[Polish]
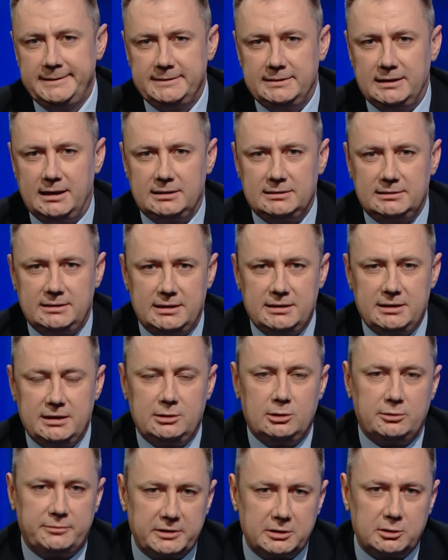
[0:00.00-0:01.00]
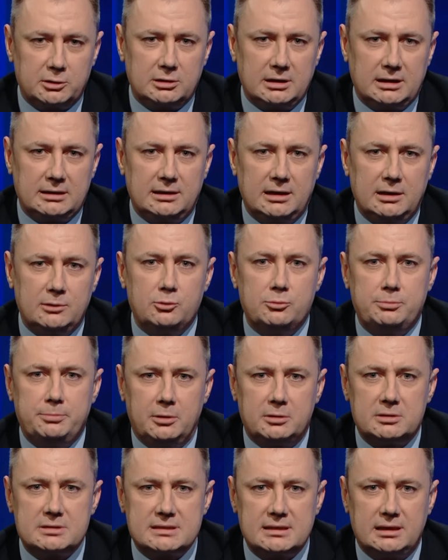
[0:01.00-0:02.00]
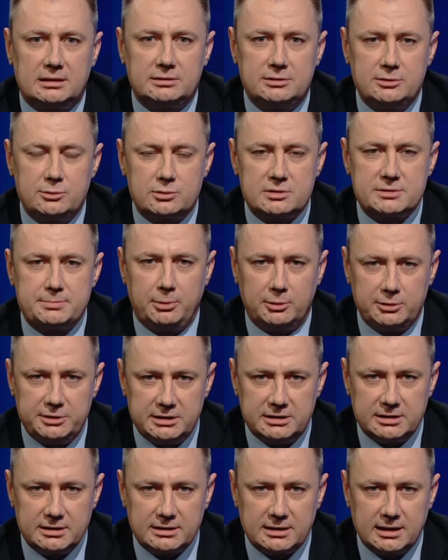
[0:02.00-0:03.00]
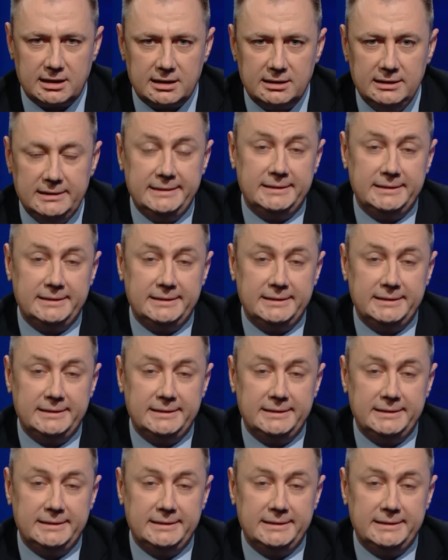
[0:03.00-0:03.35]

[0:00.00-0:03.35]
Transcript: na antenie nowego kanału Polsat News Polityka.